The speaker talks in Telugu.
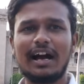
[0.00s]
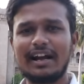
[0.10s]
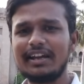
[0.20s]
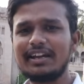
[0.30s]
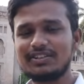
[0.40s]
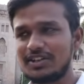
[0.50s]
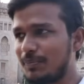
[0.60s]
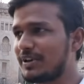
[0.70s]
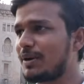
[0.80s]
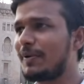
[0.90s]
అంటే ఈ
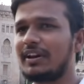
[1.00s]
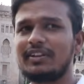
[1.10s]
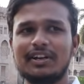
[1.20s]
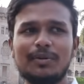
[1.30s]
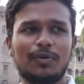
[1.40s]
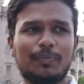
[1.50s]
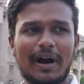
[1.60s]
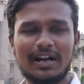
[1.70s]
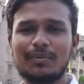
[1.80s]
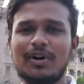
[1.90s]
జంపింగ్ జపాలు ఏంటంటే ఇప్పుడు పార్టీ